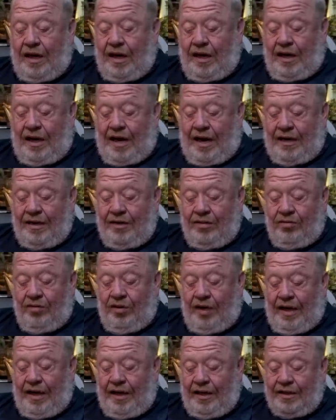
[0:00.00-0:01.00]
an Land und
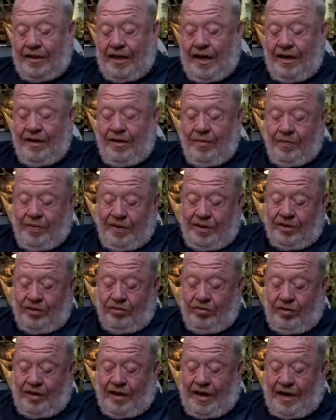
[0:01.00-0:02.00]
legt seine bis
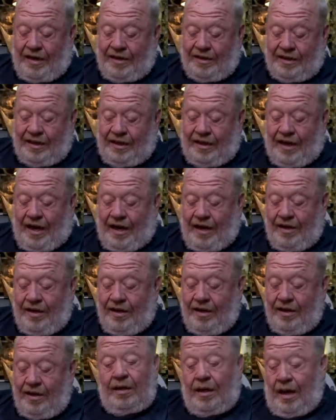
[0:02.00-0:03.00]
zu 30
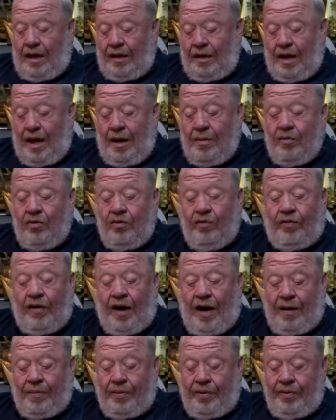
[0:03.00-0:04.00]
Eier an, am Ufer
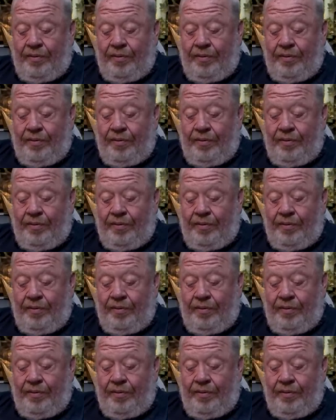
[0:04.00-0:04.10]
ab.